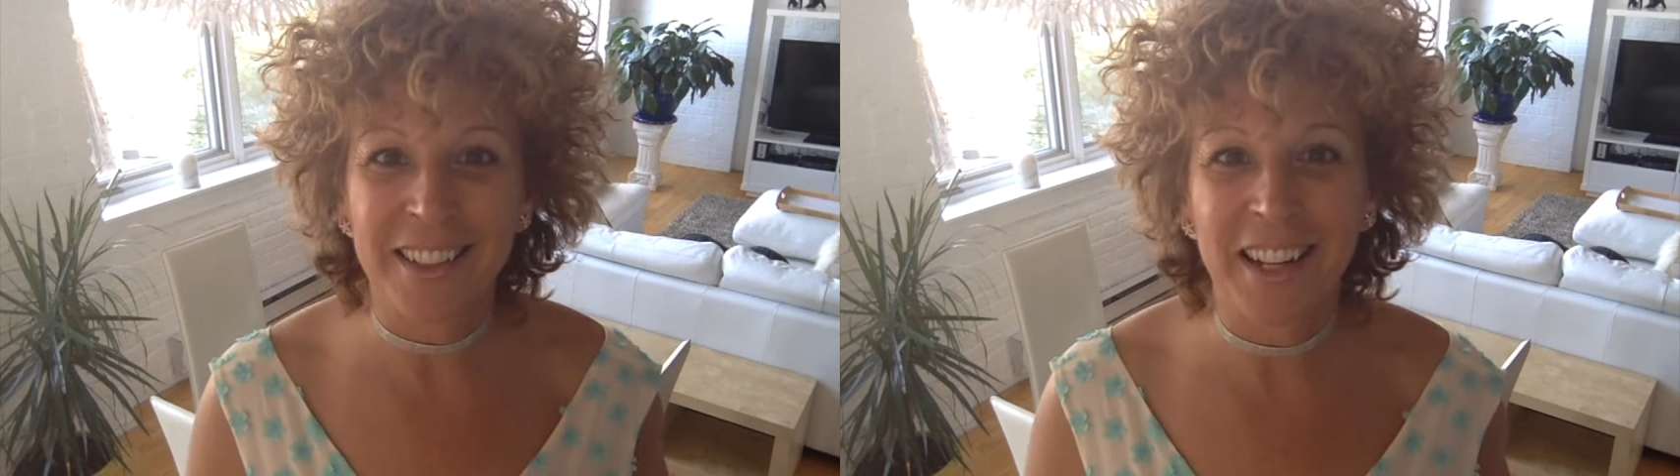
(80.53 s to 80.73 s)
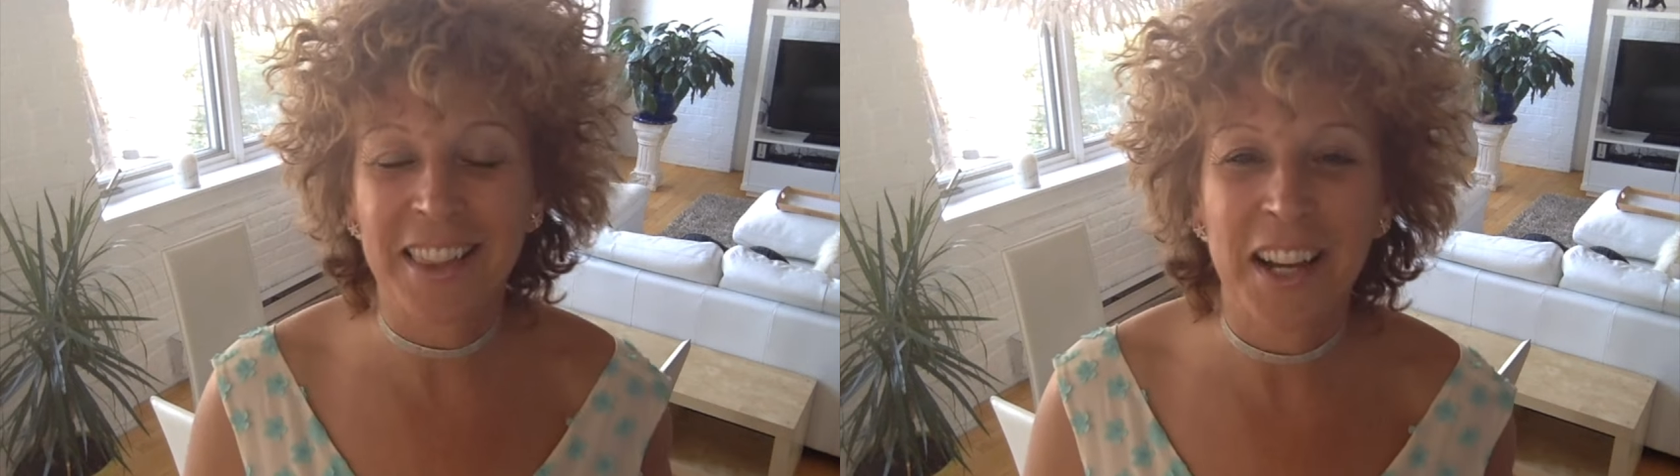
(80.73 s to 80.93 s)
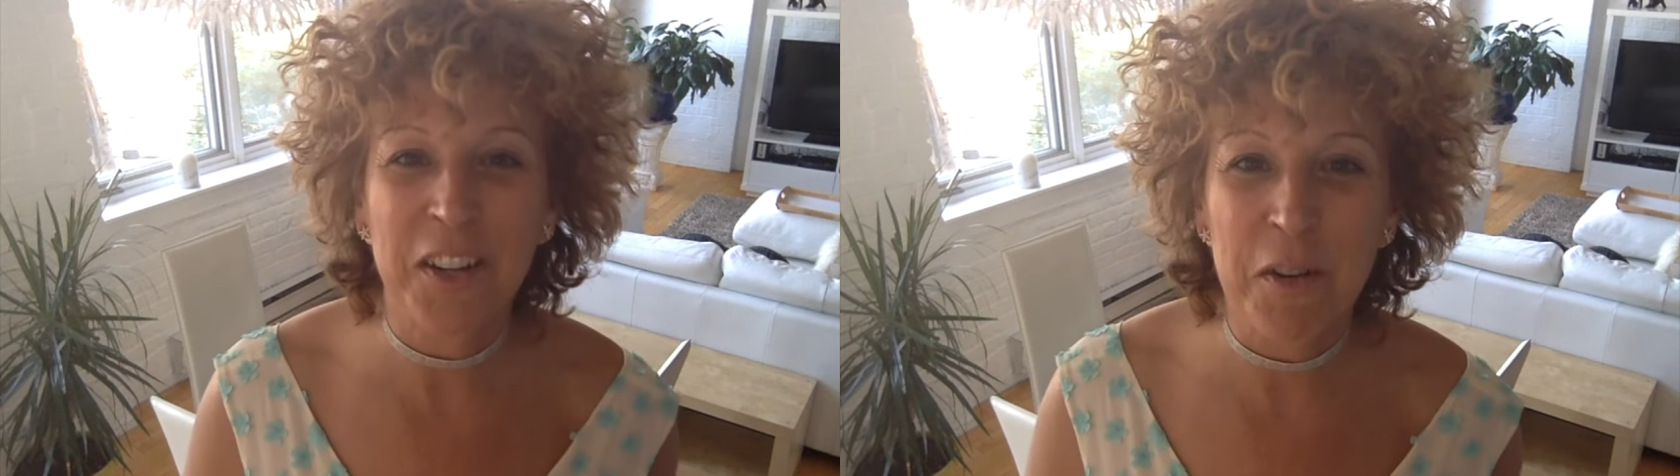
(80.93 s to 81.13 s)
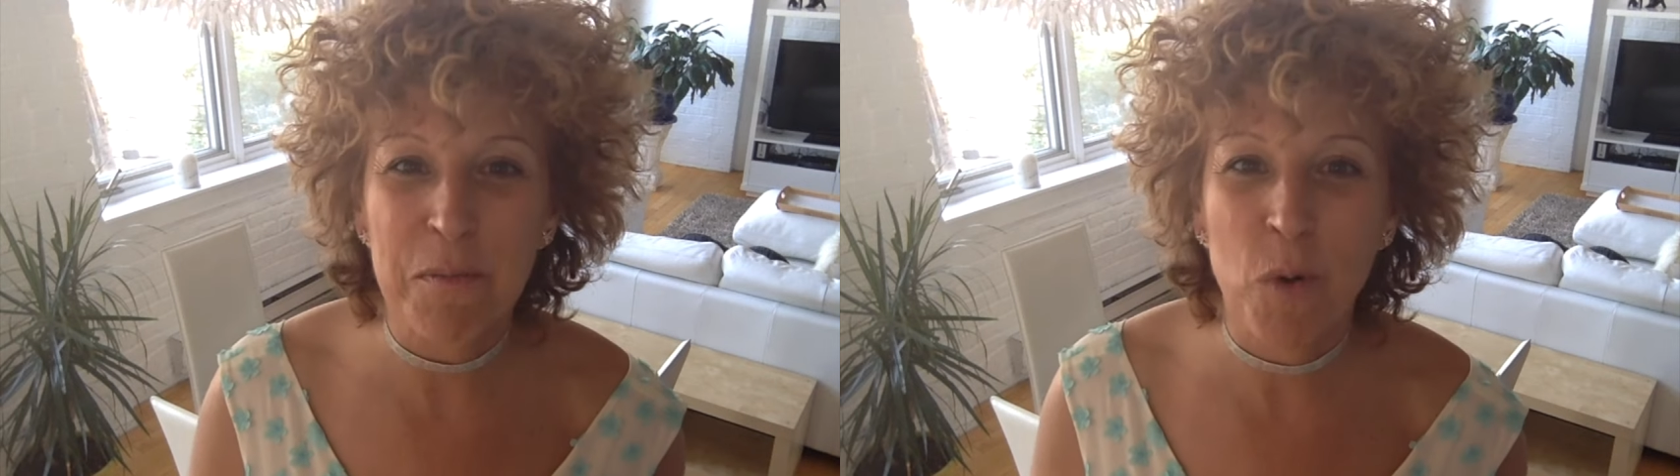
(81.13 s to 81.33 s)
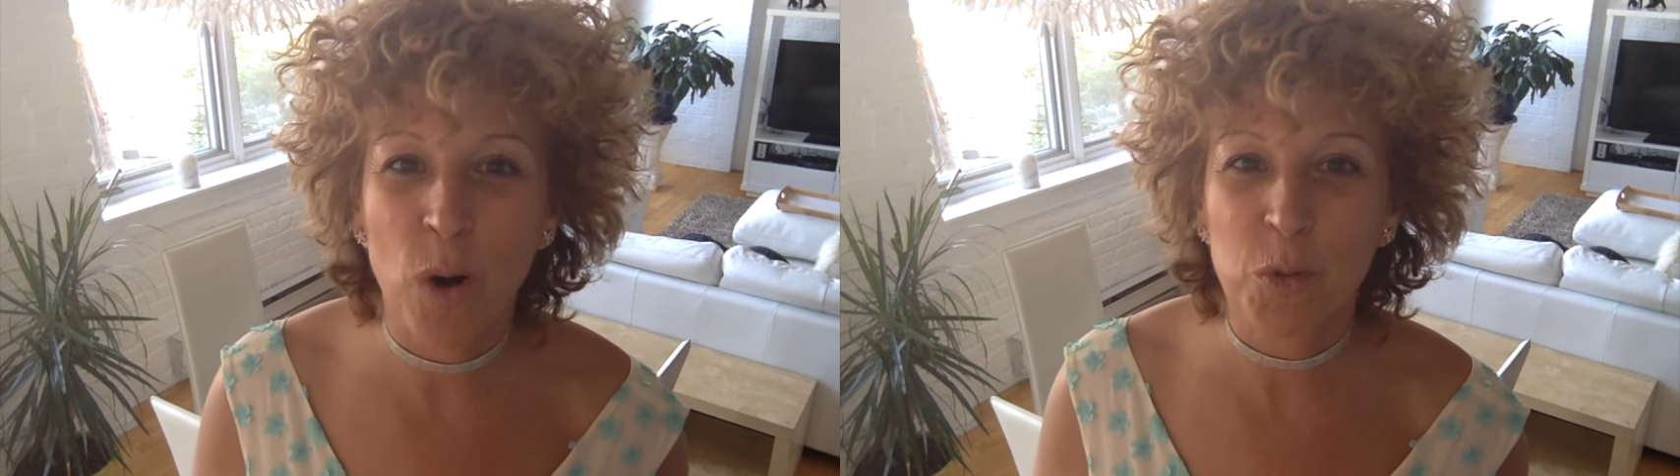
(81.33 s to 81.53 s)
dans le temps
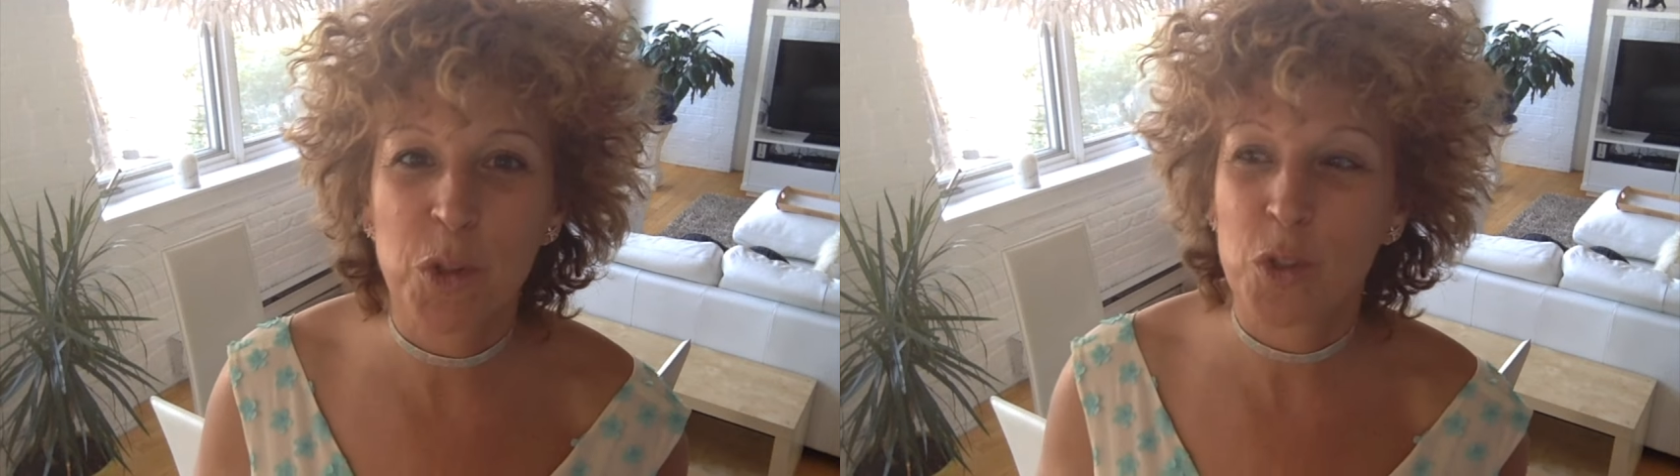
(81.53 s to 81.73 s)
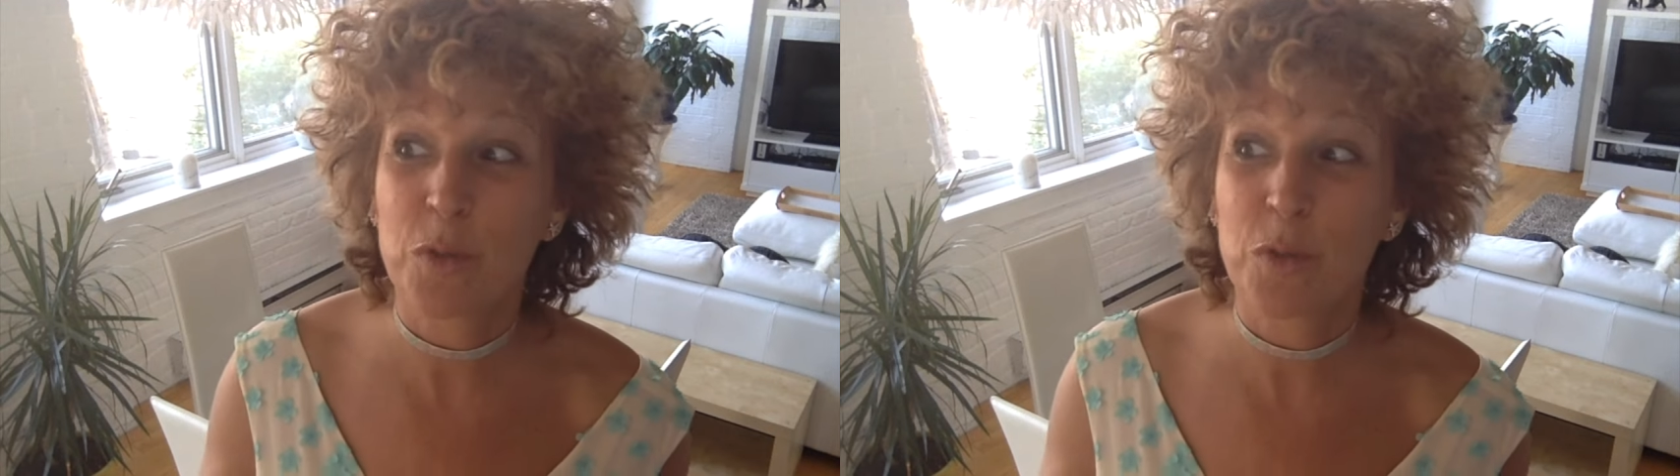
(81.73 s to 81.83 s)
comme moi, on se